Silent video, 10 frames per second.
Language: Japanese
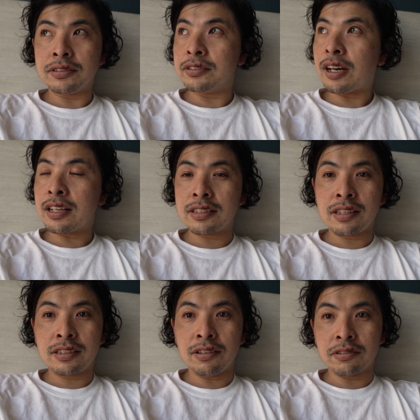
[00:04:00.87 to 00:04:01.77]
まあ、
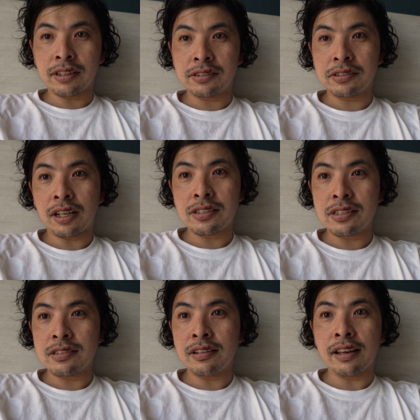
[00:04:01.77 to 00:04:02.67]
コロナがっていうより
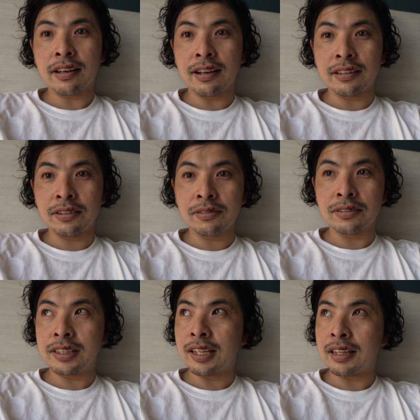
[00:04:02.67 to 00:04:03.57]
は、コロナに
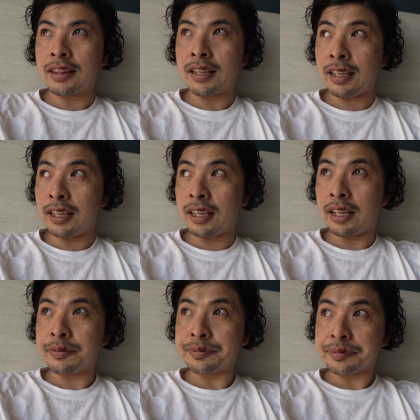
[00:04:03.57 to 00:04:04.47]
なったことで日
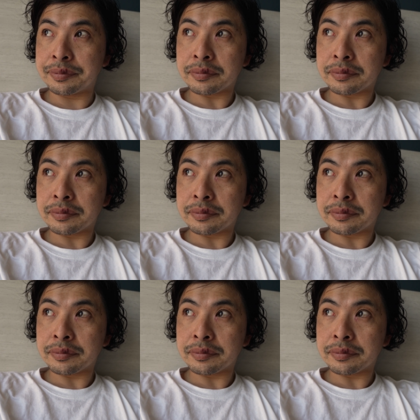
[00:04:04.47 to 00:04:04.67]
本に帰